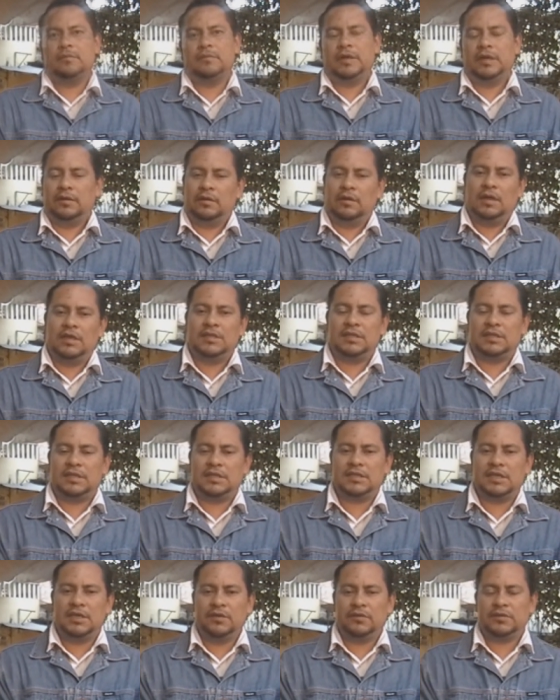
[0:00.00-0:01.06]
Bueno, hace
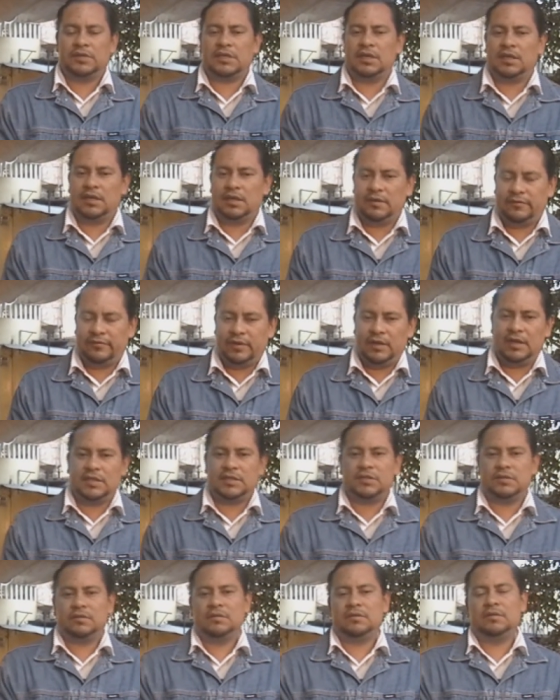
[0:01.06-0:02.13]
tres años que fue la
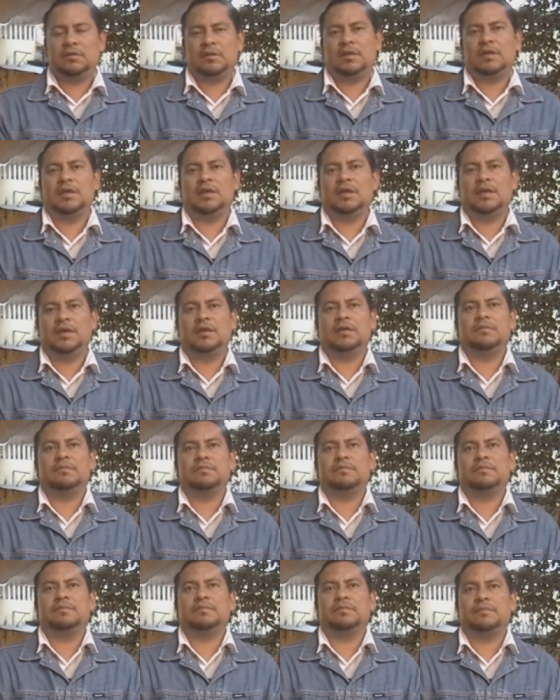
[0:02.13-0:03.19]
elección, eh,
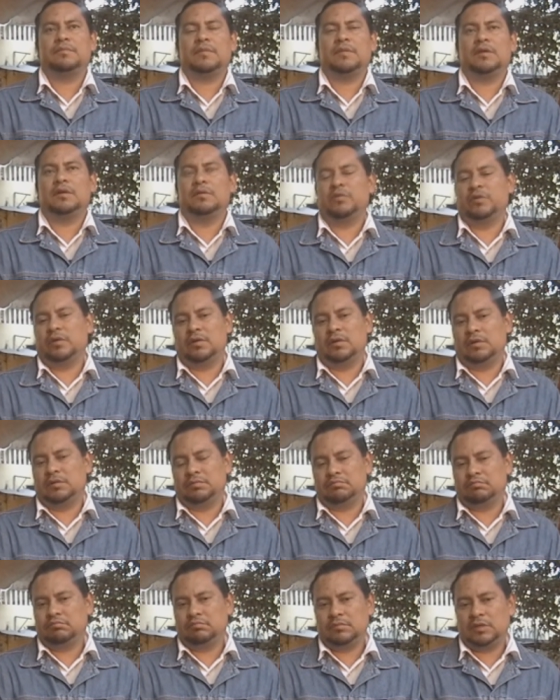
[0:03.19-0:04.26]

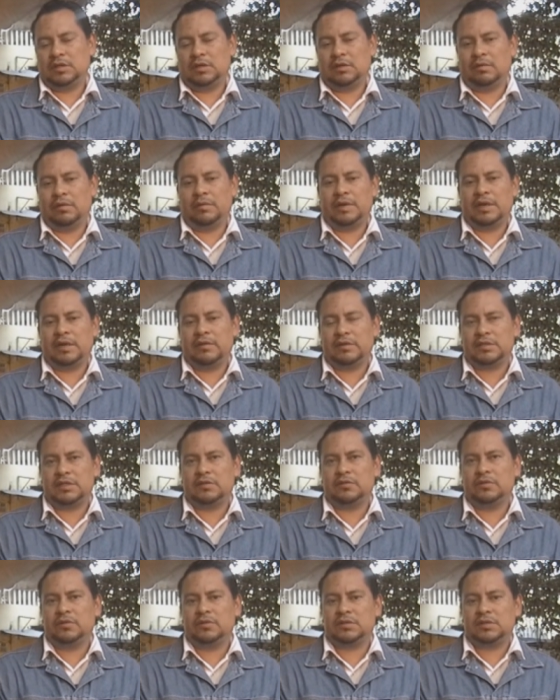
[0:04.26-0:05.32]
como, como lo marcan los
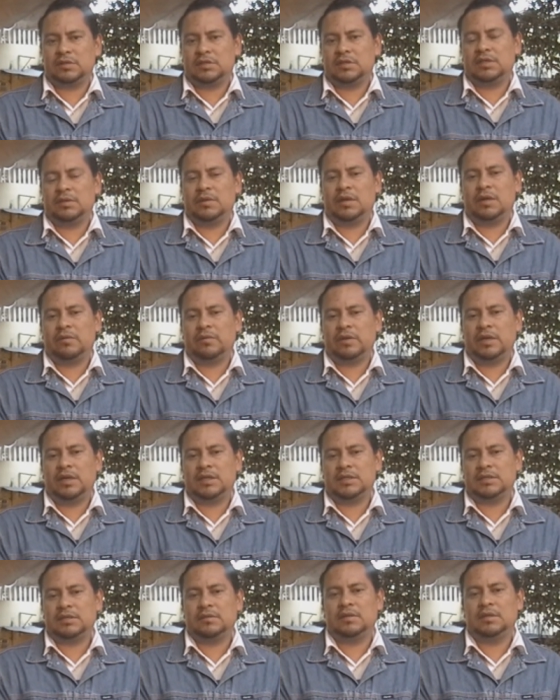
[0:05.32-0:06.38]
estatutos, se lleva a cabo una
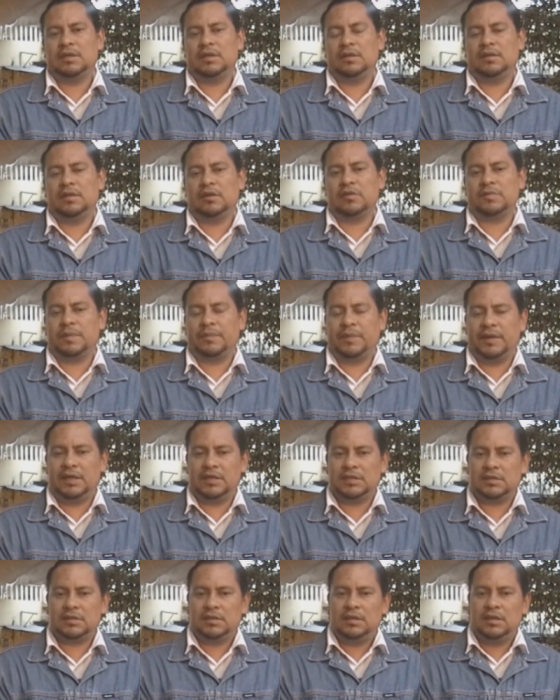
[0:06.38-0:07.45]
elección de, los
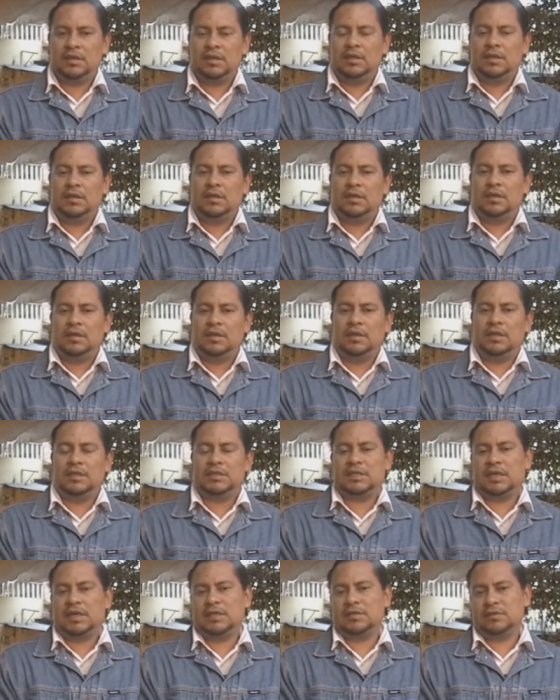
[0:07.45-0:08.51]
papeles. En
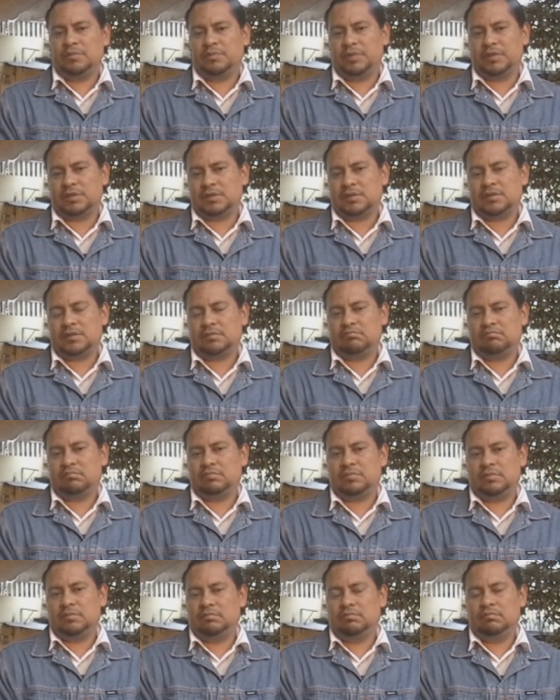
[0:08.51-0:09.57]
este caso pues
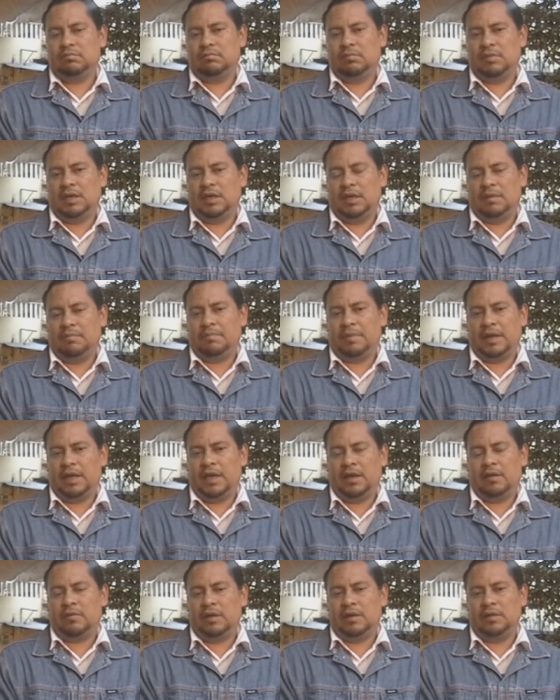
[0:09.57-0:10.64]
me
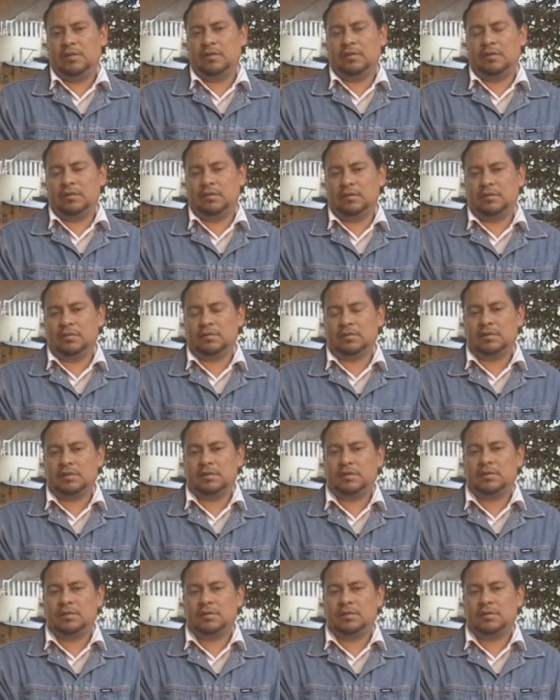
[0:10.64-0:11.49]
paré cuando